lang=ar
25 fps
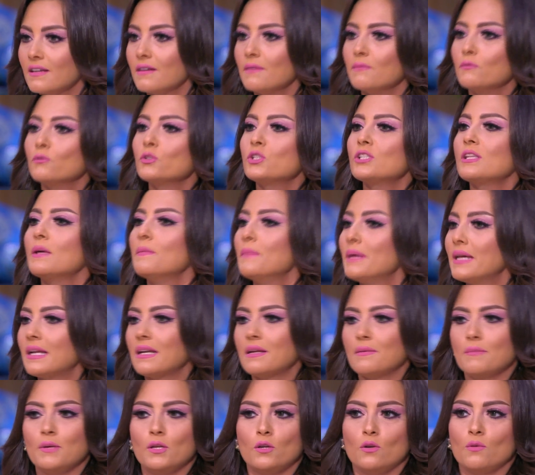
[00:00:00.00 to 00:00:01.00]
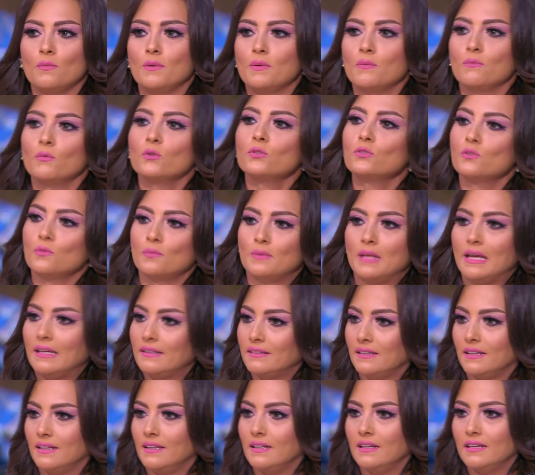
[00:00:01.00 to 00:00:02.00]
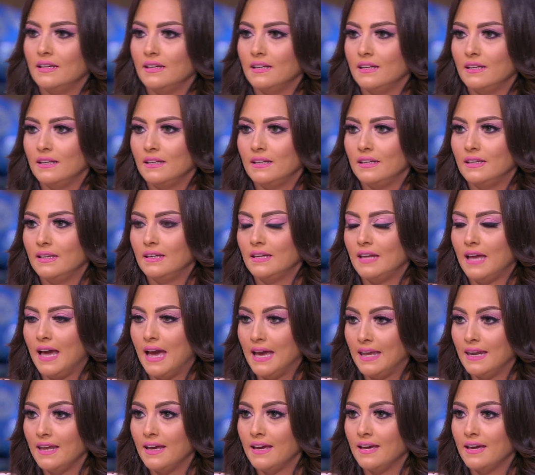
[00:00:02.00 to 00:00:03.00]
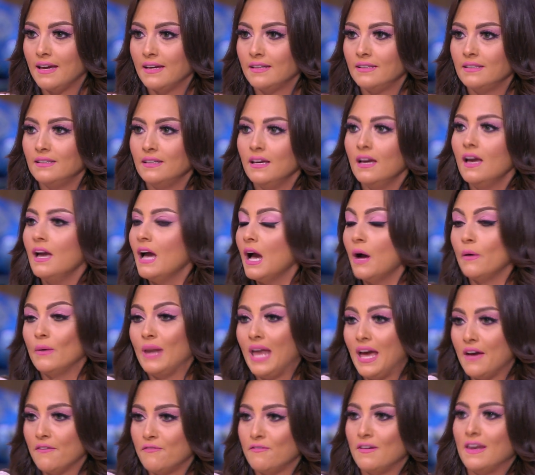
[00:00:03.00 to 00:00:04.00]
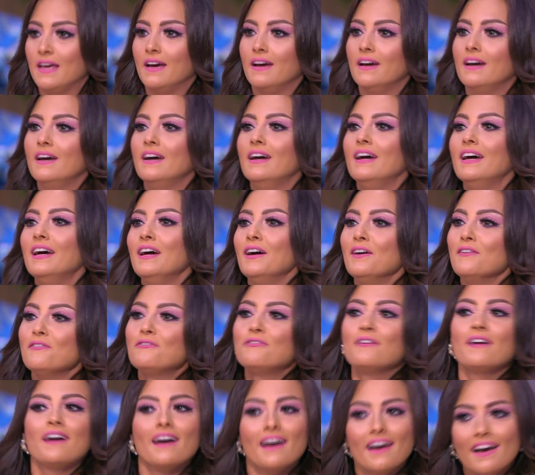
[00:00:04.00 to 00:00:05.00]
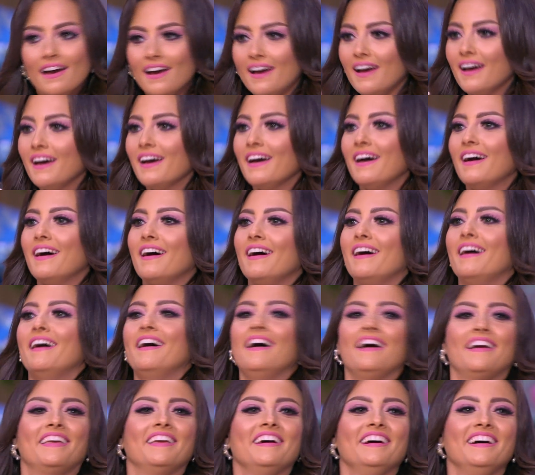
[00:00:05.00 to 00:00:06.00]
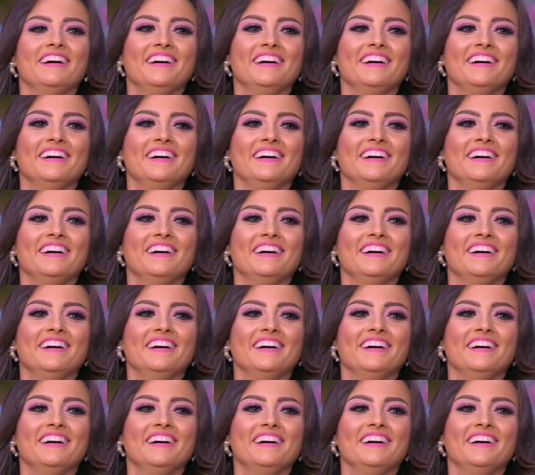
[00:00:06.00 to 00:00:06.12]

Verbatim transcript: مستمر منه من منذ بدايه الحلقه يعني او الحفله الموضوع ف نغير الموضوع